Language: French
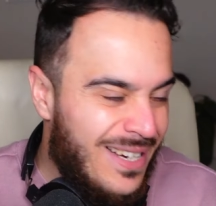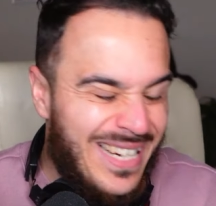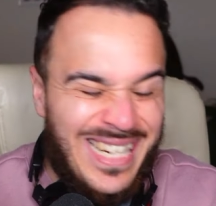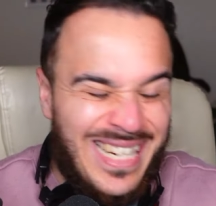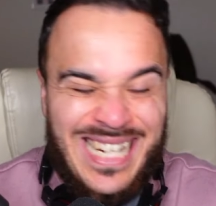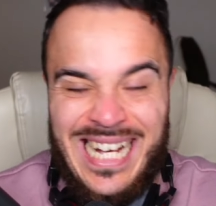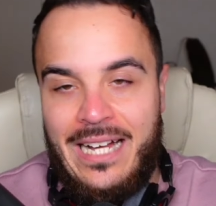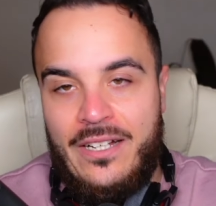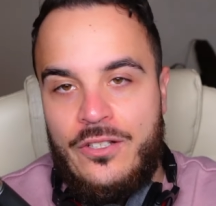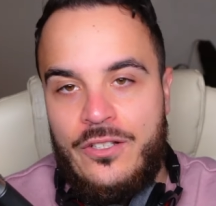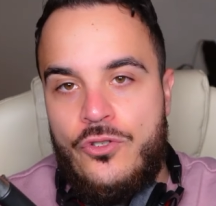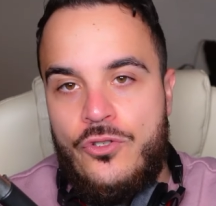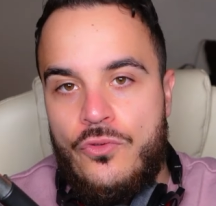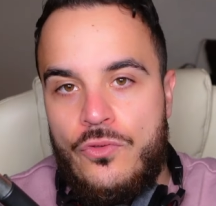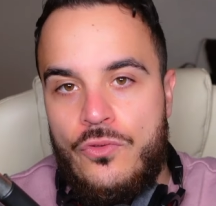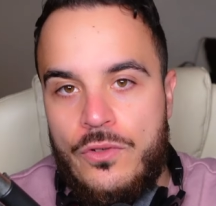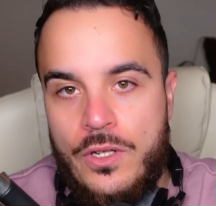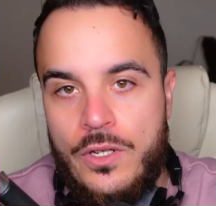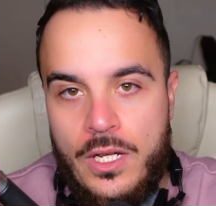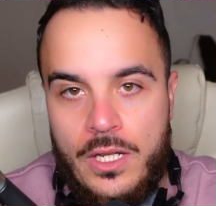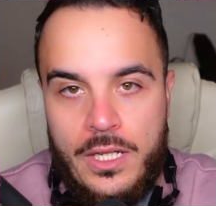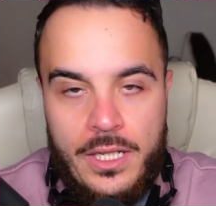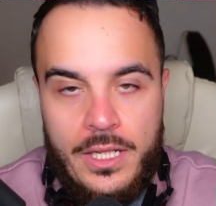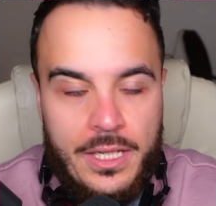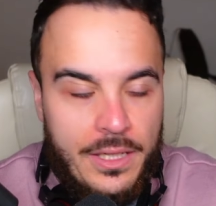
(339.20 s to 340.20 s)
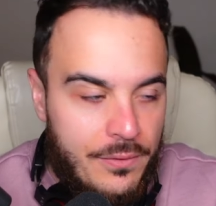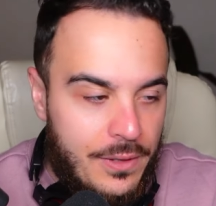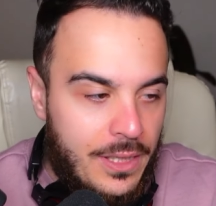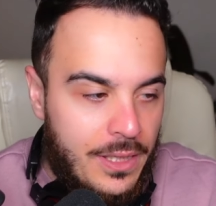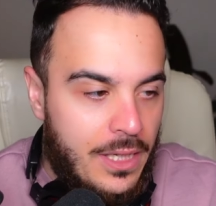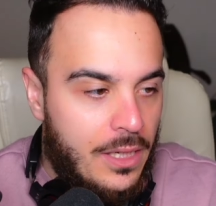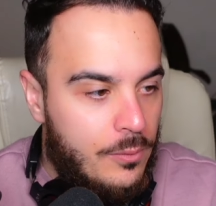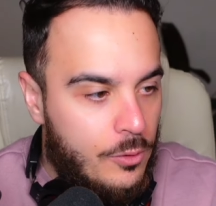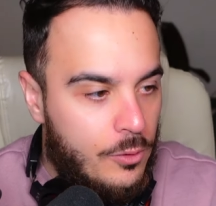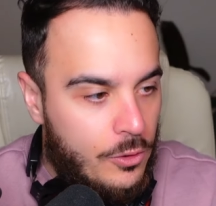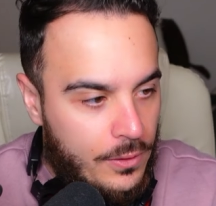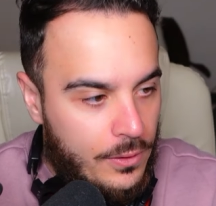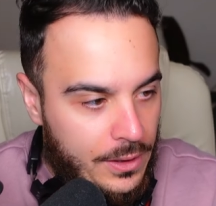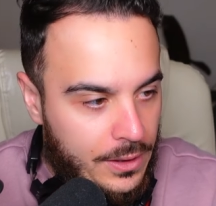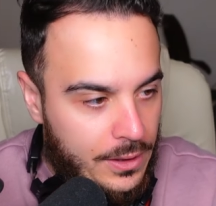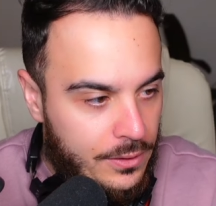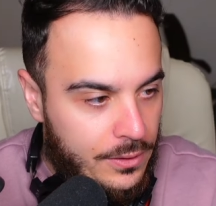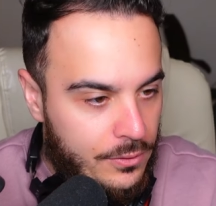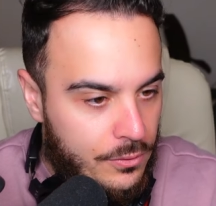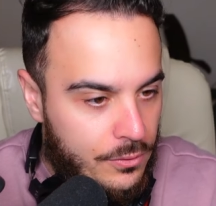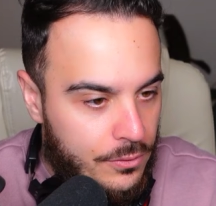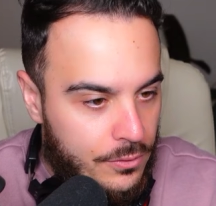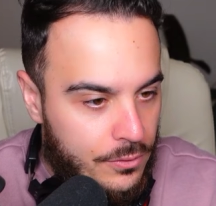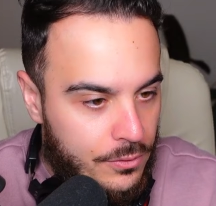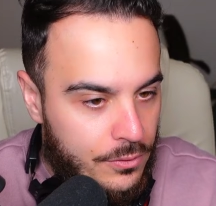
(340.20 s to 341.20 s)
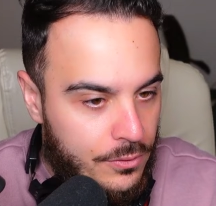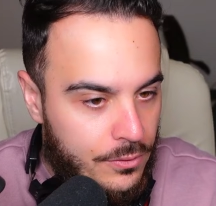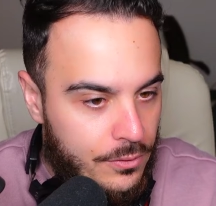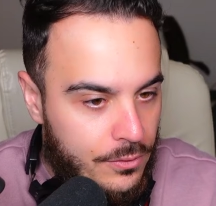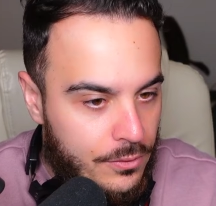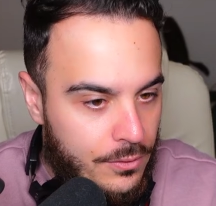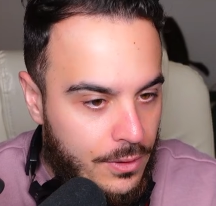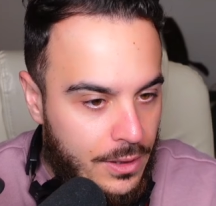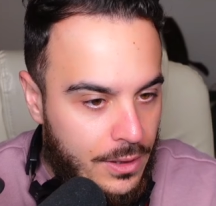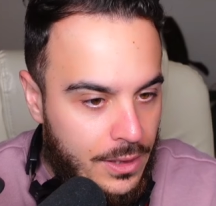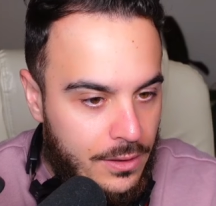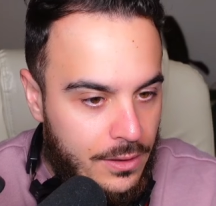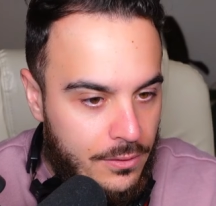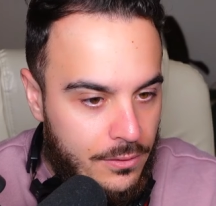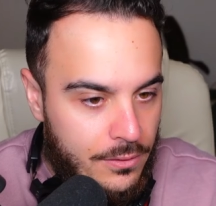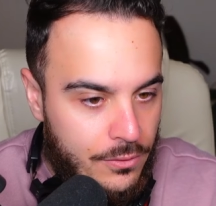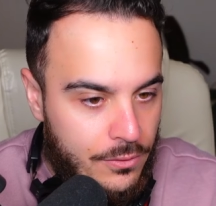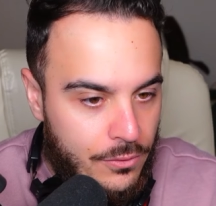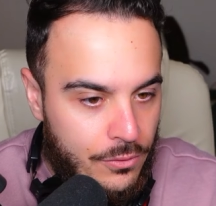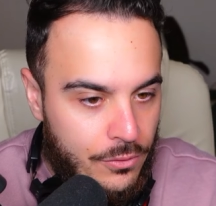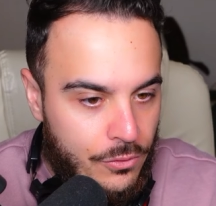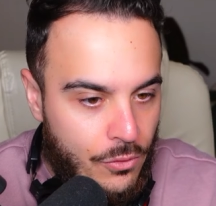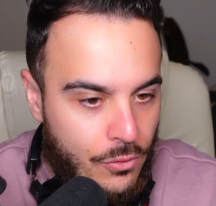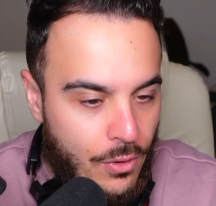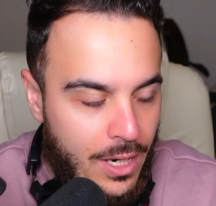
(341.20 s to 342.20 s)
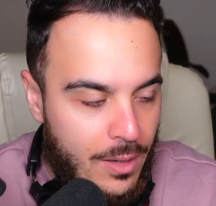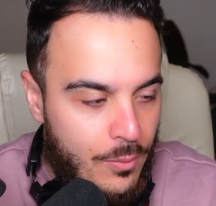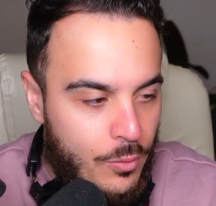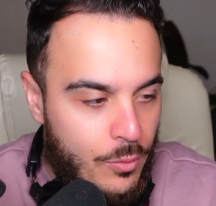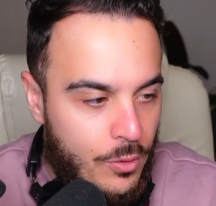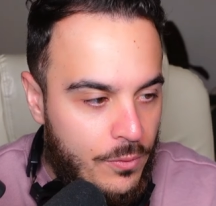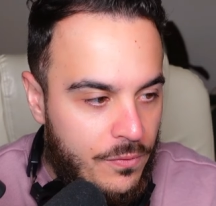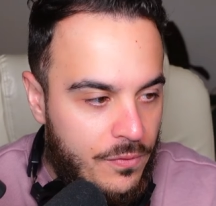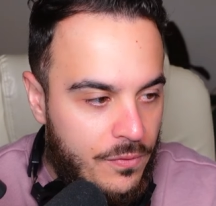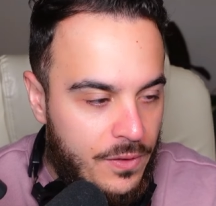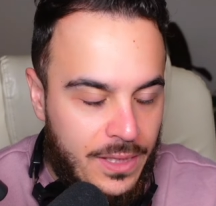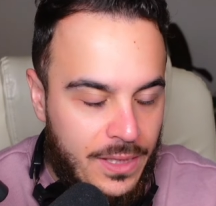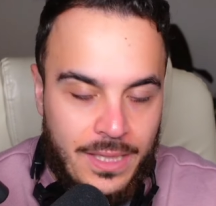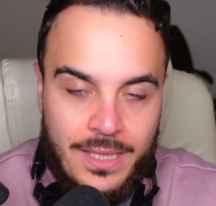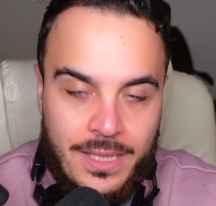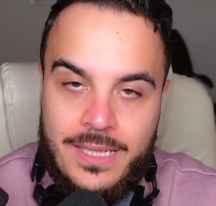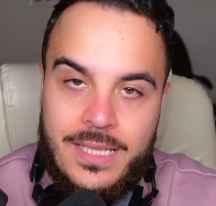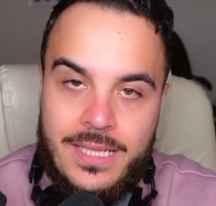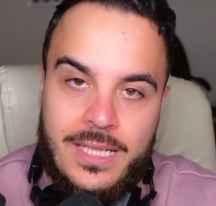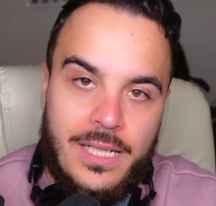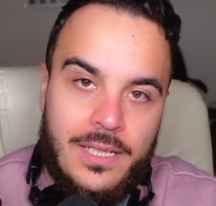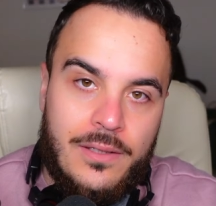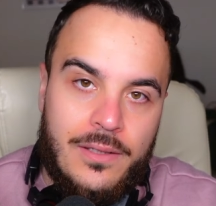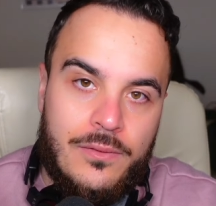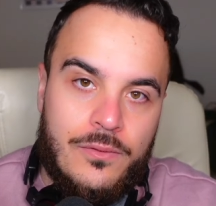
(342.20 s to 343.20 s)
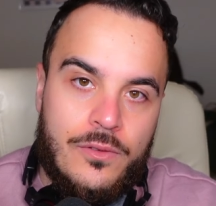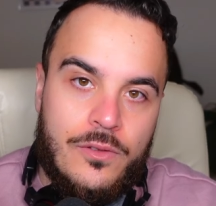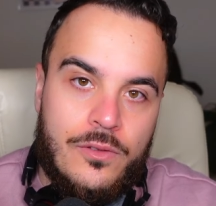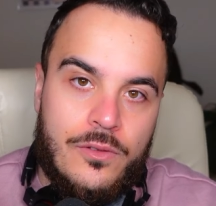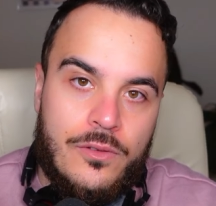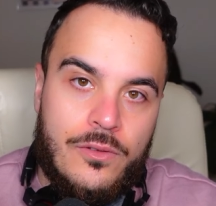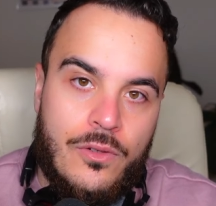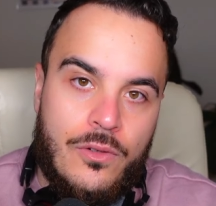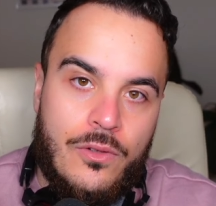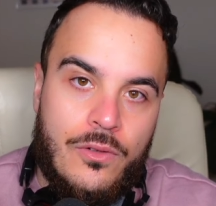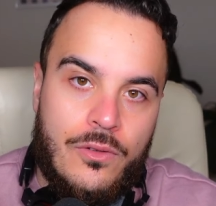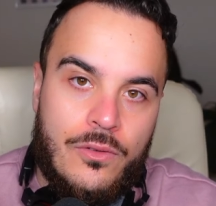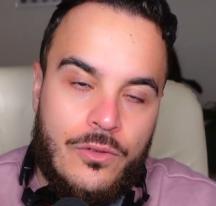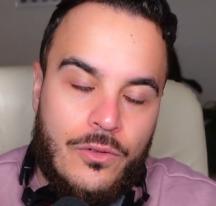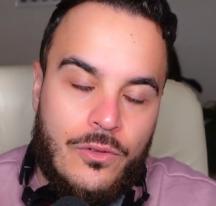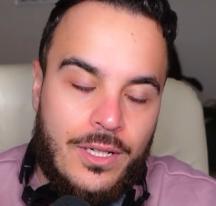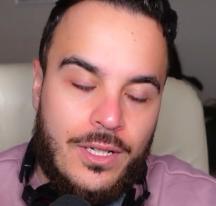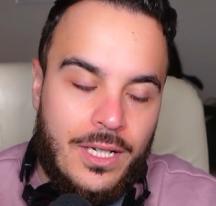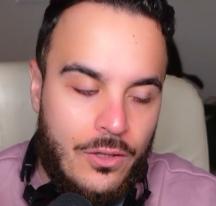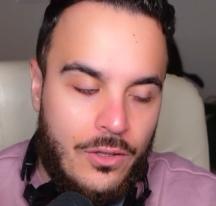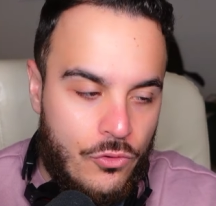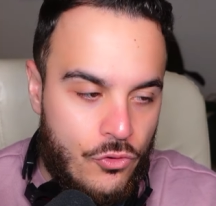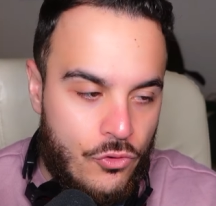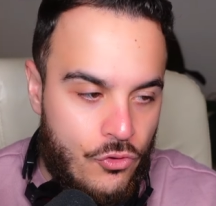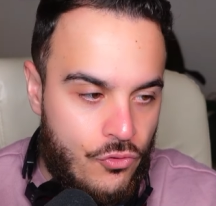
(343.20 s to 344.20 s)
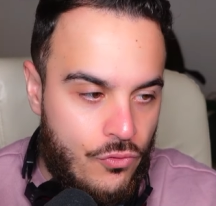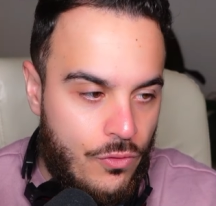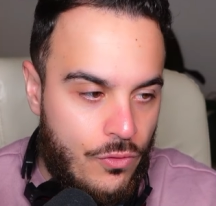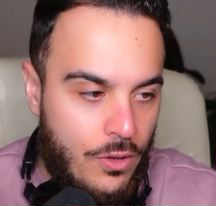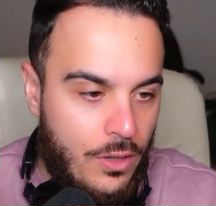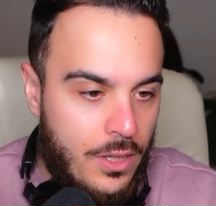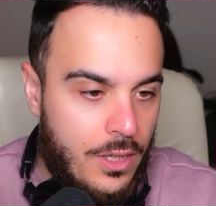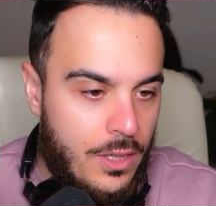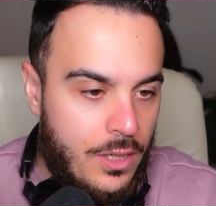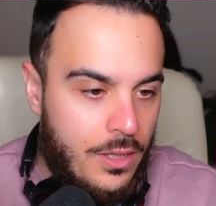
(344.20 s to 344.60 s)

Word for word: cardio, évidemment, hein, de, voilà, de, l'album Fitna qui arrive dans, dans quelques jours.